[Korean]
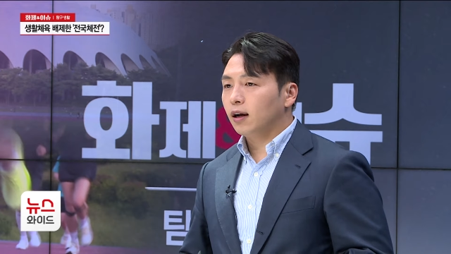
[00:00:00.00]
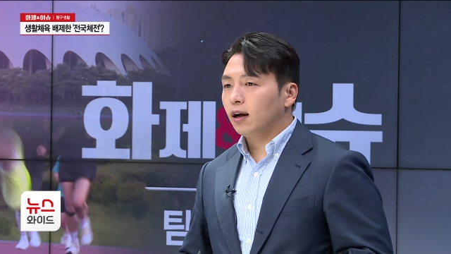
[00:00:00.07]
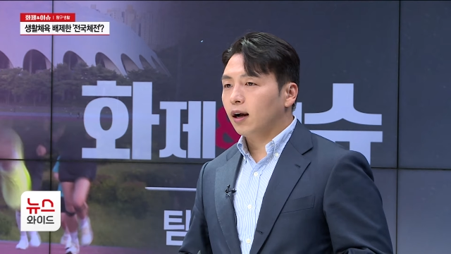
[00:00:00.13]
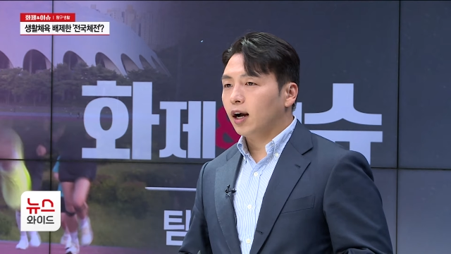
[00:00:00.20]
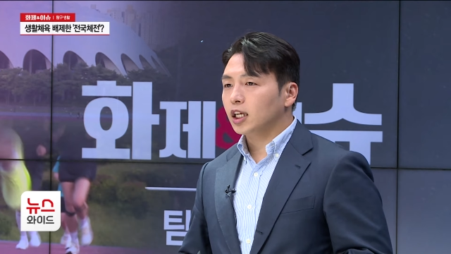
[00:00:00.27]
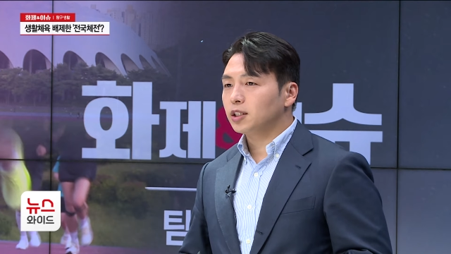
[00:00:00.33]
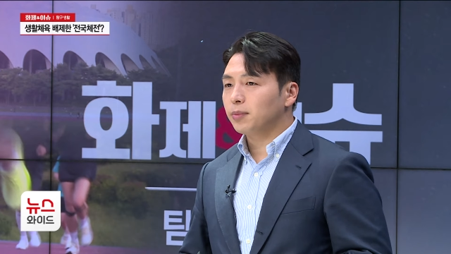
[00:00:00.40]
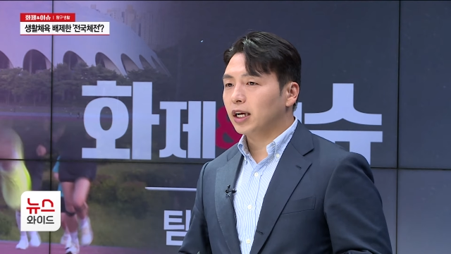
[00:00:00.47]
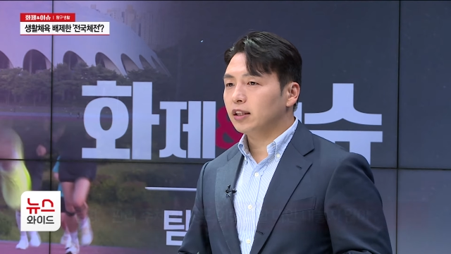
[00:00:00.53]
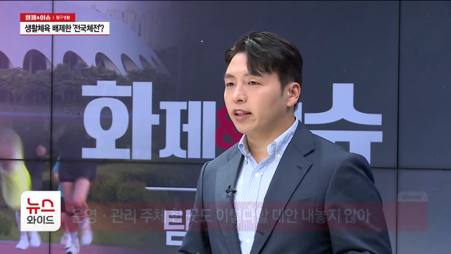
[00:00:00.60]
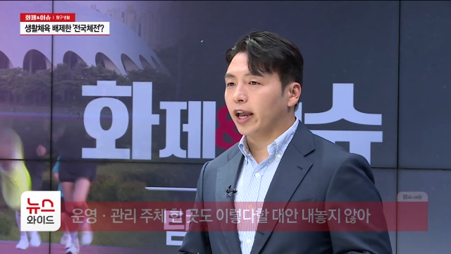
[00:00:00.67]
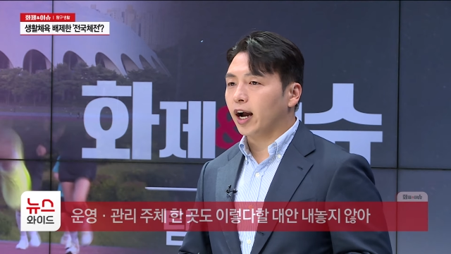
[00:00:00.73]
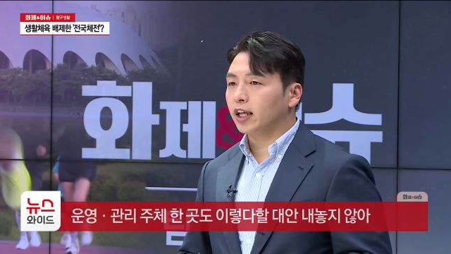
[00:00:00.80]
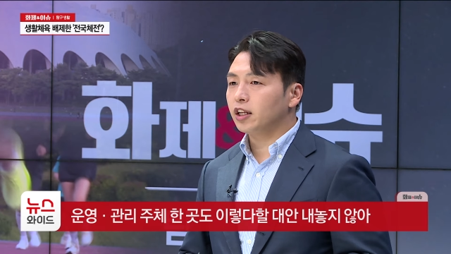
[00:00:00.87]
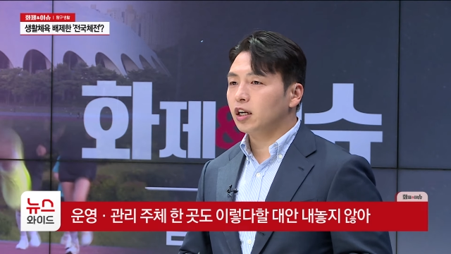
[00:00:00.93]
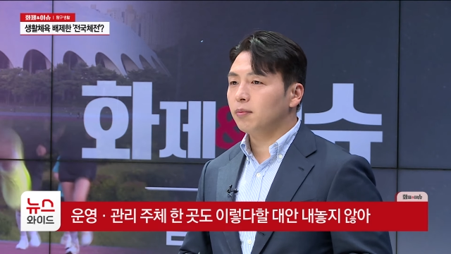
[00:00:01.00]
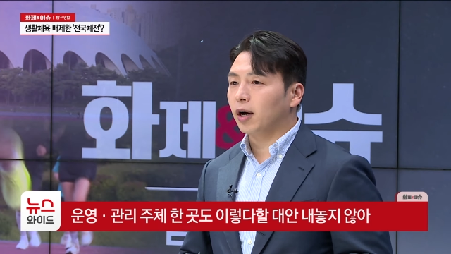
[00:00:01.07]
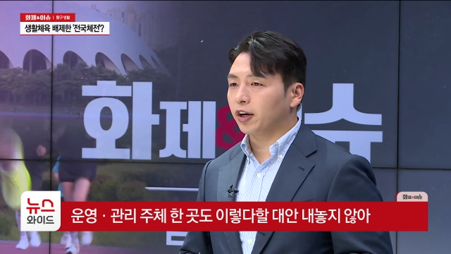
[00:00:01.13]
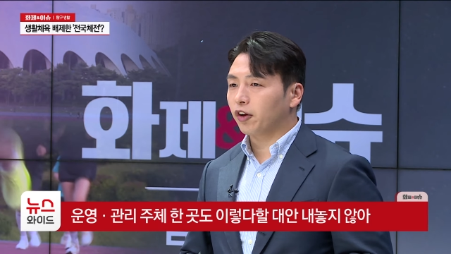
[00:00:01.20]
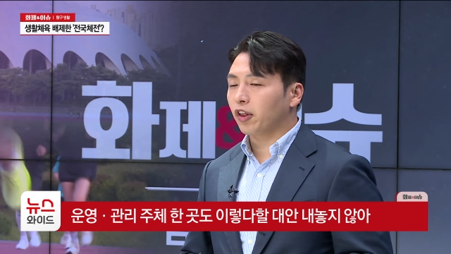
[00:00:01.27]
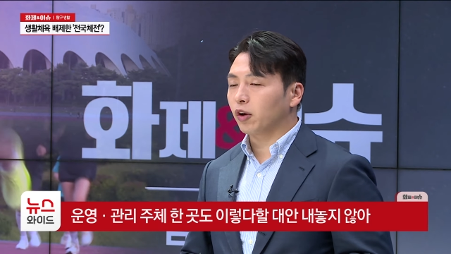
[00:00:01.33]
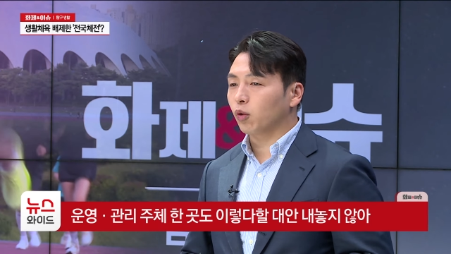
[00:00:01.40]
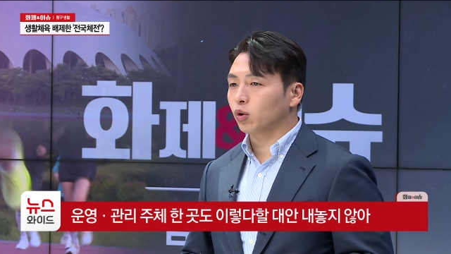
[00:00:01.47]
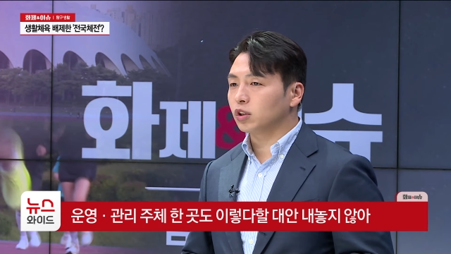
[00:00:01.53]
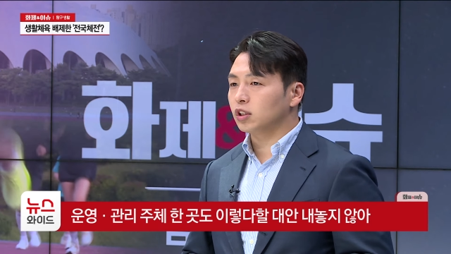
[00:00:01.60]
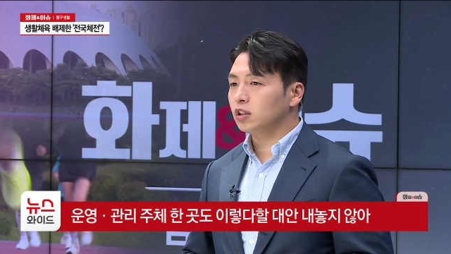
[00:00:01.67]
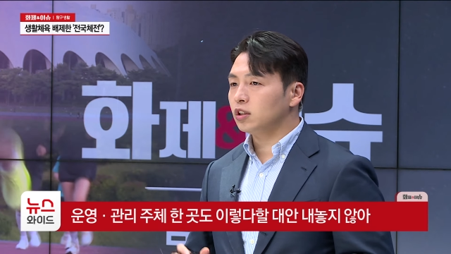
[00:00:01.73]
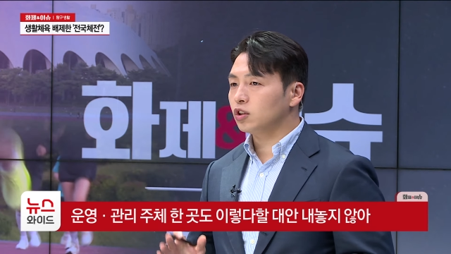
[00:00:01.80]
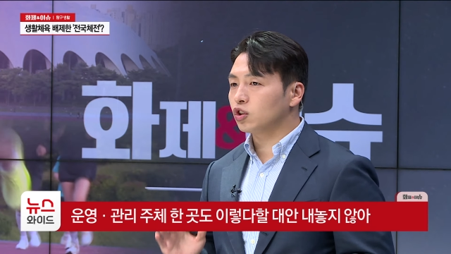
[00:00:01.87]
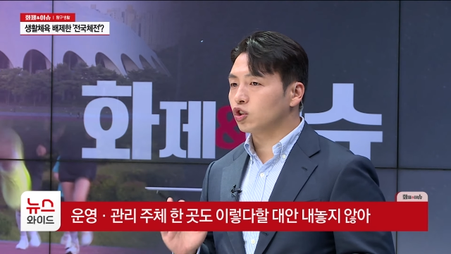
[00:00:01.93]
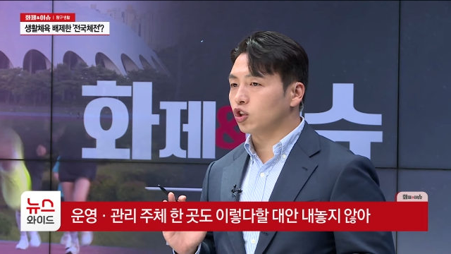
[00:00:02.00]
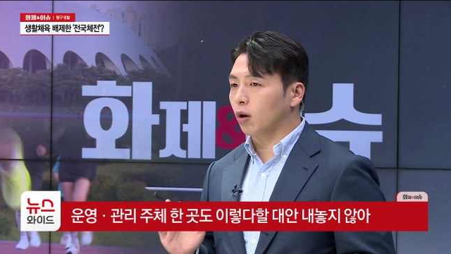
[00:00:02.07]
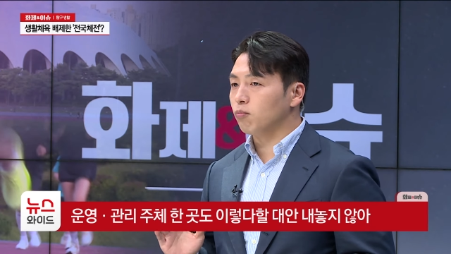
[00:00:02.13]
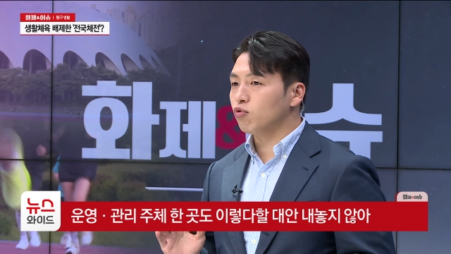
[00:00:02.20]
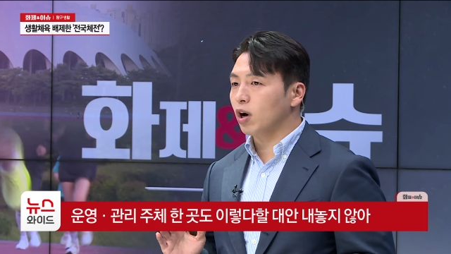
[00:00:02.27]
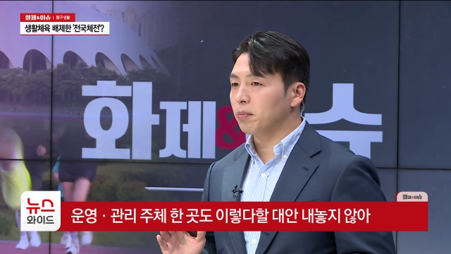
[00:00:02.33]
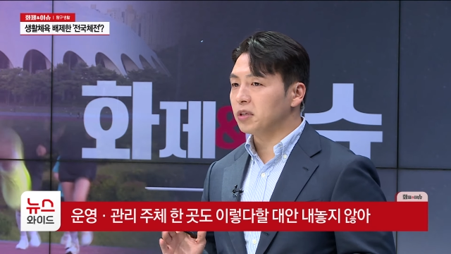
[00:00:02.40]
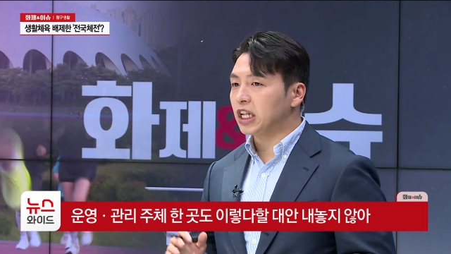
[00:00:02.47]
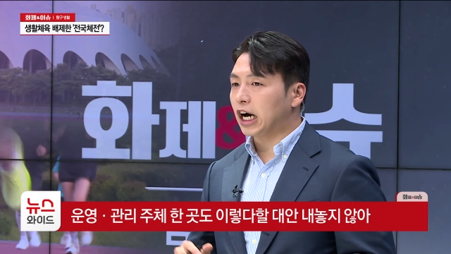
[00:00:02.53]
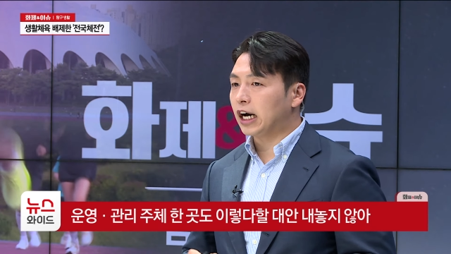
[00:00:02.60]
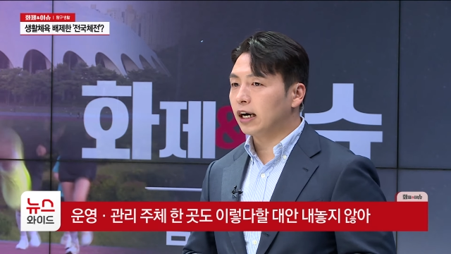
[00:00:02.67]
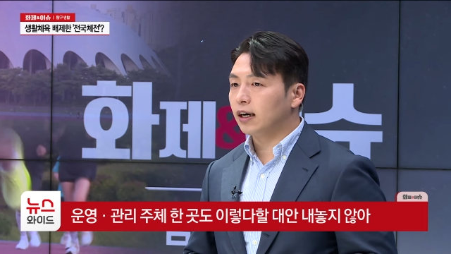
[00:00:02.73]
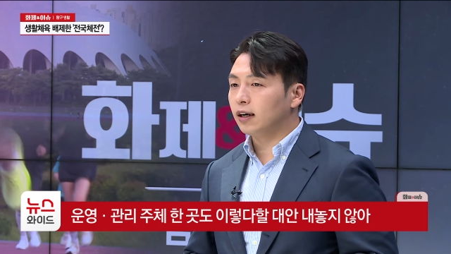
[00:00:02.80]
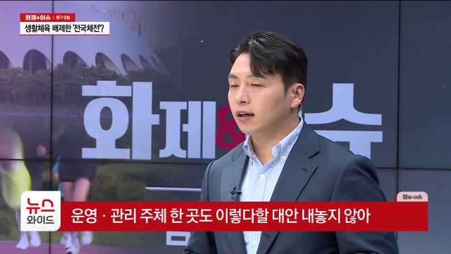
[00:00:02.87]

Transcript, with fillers: 하지만 대안을 마련한 곳은 전무합니다.